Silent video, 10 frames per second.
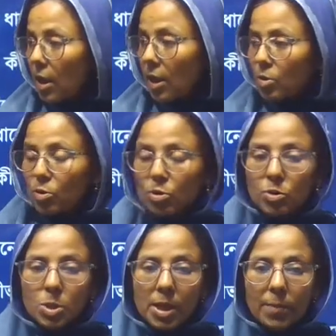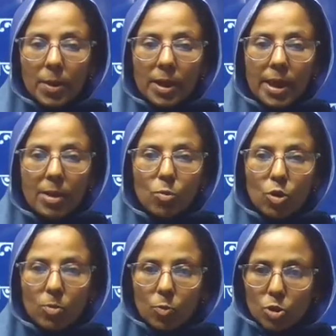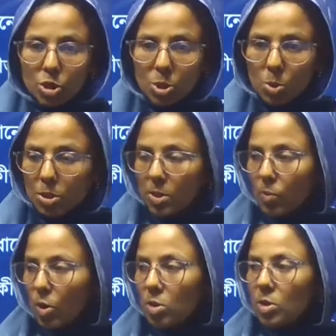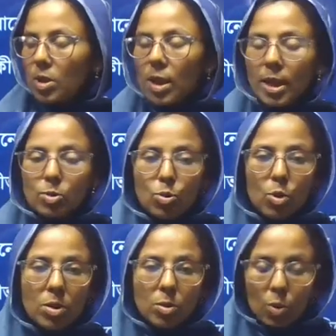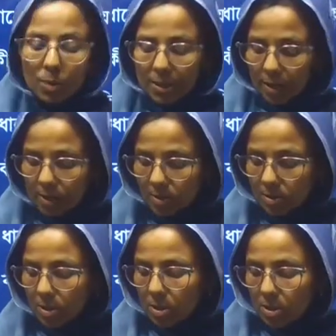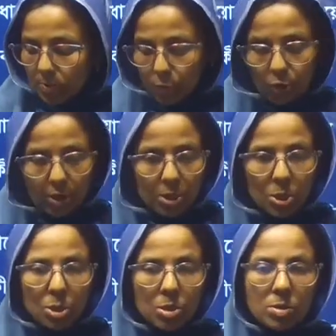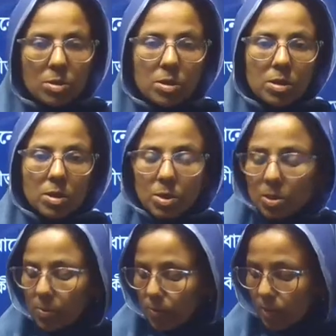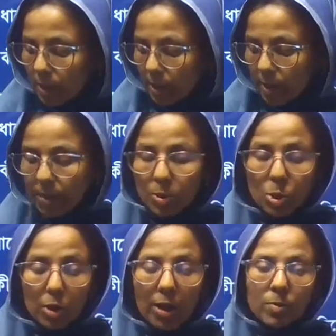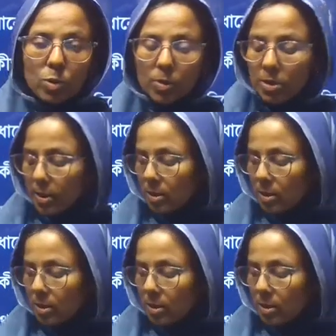এখন হচ্ছে আমরা জ্ঞানমূলক প্রশ্নে চলে যাব এতক্ষণ কবিতাটি পড়ে দেখলাম শোনালাম তোমাদের